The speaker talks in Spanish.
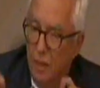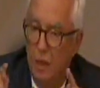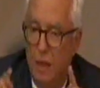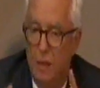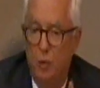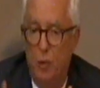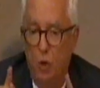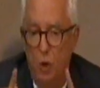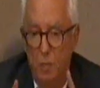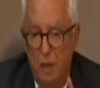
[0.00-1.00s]
Y eso es
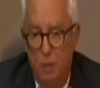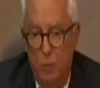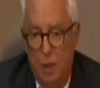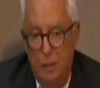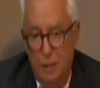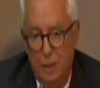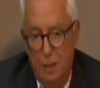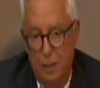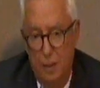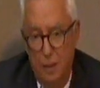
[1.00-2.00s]
lo mismo, así se
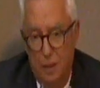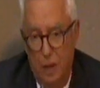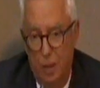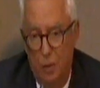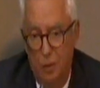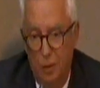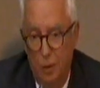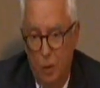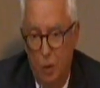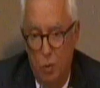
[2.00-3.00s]
haya intentado
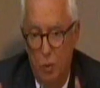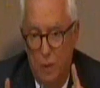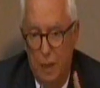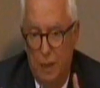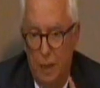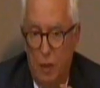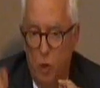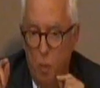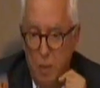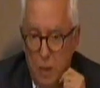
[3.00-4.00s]
ocultar aquí, es
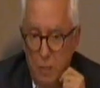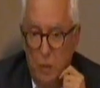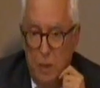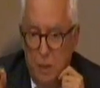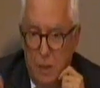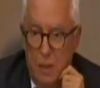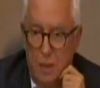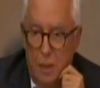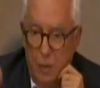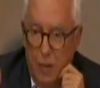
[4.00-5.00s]
lo mismo que está
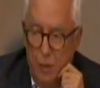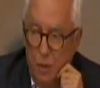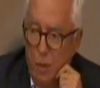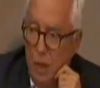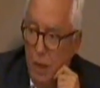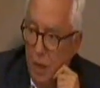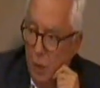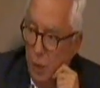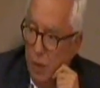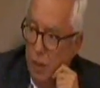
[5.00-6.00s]
desarrollando el
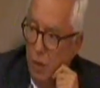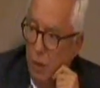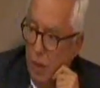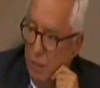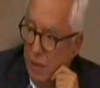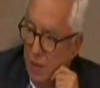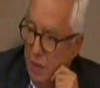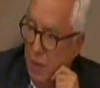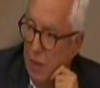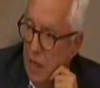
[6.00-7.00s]
gobierno del
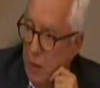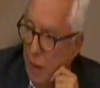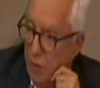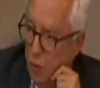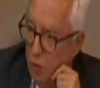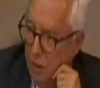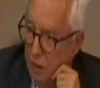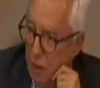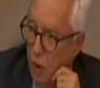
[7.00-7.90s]
presidente Iván Duque.